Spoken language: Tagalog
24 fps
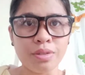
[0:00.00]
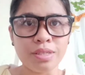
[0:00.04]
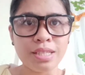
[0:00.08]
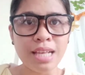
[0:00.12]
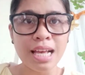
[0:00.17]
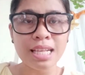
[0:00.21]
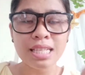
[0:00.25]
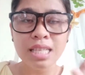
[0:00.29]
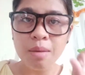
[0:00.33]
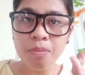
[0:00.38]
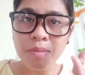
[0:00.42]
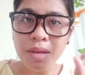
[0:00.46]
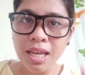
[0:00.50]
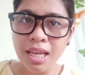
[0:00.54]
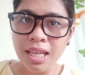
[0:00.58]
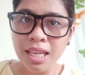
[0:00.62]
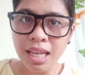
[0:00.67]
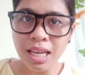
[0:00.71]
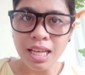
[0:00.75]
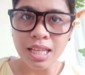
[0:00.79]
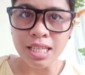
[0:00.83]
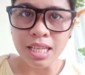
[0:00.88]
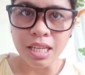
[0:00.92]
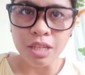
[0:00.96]
Sasabihin
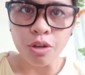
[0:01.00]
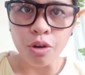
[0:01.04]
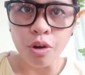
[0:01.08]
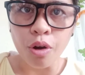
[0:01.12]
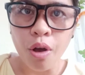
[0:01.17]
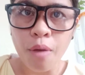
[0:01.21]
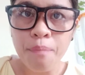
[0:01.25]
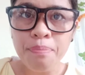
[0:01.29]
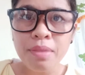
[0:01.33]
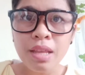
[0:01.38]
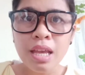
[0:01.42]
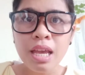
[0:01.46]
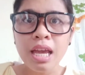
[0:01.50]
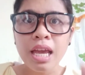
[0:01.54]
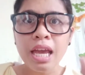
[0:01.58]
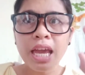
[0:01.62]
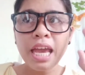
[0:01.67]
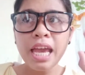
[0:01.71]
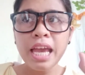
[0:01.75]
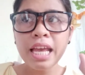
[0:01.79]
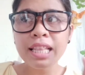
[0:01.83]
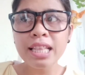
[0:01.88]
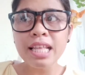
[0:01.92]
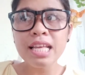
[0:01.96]
nila sa'yo,
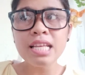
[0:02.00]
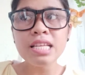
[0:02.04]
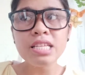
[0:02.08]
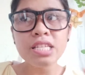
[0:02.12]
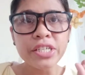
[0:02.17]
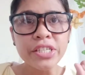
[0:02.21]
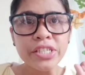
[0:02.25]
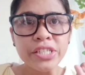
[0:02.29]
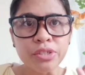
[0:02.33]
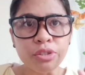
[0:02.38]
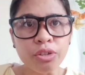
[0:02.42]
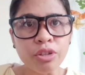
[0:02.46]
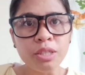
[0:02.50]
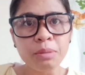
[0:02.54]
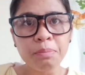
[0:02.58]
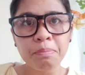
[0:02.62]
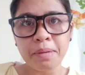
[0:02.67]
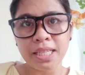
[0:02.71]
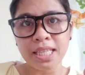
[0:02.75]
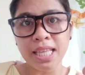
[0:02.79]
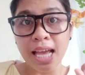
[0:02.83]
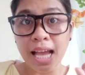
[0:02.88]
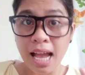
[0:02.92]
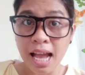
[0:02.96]
18 years old
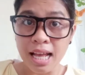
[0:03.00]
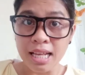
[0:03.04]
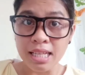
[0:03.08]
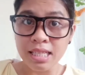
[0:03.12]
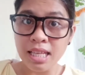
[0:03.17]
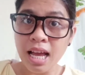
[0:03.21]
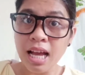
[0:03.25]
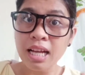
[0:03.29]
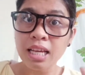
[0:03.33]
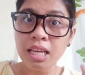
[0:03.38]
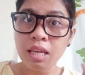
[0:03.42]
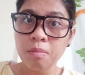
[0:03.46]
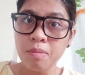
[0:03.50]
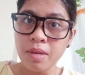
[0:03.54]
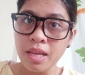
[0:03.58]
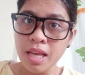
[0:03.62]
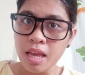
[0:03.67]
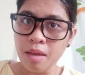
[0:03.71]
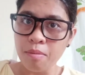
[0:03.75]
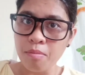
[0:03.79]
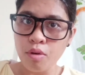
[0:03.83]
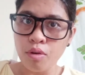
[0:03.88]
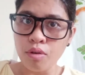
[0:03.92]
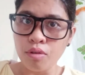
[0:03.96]
pataas ang
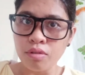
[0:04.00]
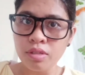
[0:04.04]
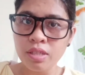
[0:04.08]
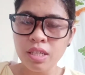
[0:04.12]
ibigay mo.